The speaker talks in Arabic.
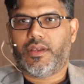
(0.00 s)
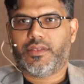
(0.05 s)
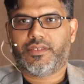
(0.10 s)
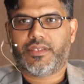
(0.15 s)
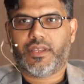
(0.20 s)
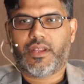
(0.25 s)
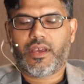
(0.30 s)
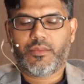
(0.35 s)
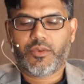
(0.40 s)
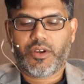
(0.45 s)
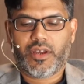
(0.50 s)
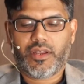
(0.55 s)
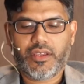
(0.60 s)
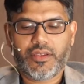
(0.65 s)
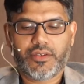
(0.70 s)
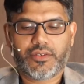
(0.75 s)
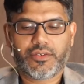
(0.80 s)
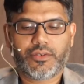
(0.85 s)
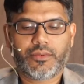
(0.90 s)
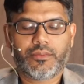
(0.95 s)
السلام
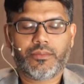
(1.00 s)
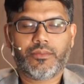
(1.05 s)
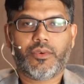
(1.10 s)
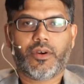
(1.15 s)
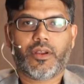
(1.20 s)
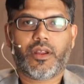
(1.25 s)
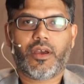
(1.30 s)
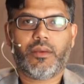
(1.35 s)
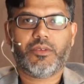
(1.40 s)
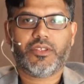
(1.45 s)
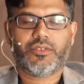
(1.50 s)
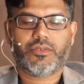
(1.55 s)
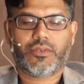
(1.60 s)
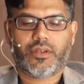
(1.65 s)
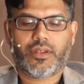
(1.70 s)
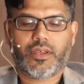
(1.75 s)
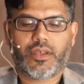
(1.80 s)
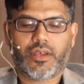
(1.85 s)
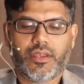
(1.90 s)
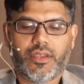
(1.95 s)
عليكم ورحمة
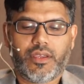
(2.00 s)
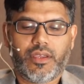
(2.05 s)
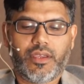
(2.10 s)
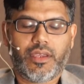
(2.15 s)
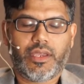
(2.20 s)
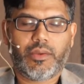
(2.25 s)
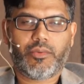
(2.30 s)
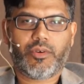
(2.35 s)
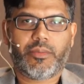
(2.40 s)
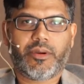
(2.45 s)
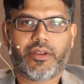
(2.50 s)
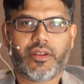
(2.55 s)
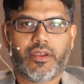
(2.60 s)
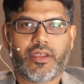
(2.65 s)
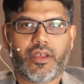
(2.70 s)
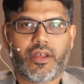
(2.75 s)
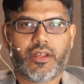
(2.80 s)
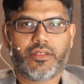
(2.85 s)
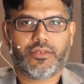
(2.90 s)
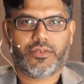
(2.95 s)
الله
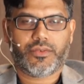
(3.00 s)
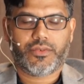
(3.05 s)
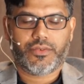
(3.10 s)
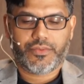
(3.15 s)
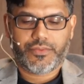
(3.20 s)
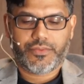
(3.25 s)
وبركاته.